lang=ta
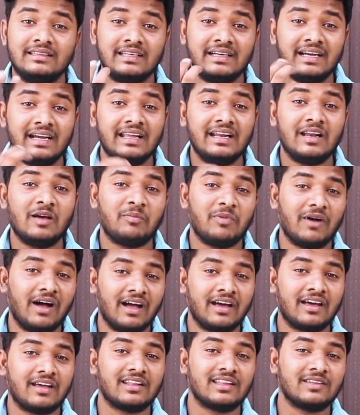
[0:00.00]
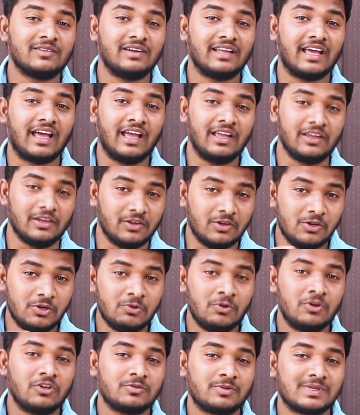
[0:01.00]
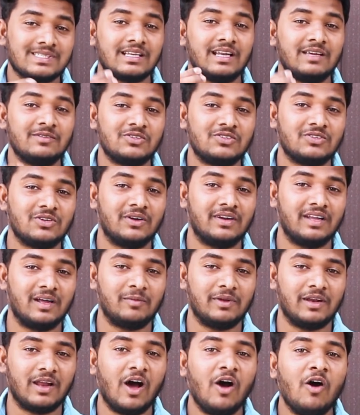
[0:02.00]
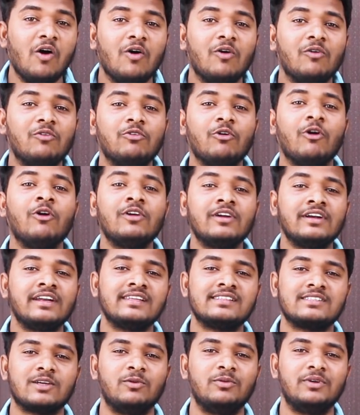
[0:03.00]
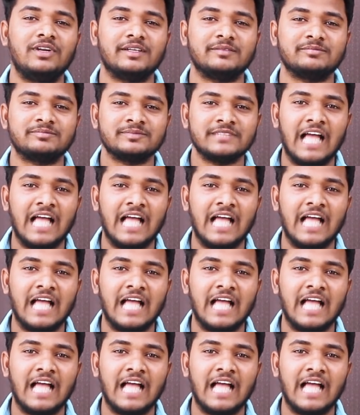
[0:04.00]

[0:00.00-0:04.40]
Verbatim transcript: த்ரீ டியில் பார்க்குறத விட இன்னொரு ஸ்பெஷலாக விஷயம் என்ன அப்படின்னா ஃபோர் டி சவுண்டு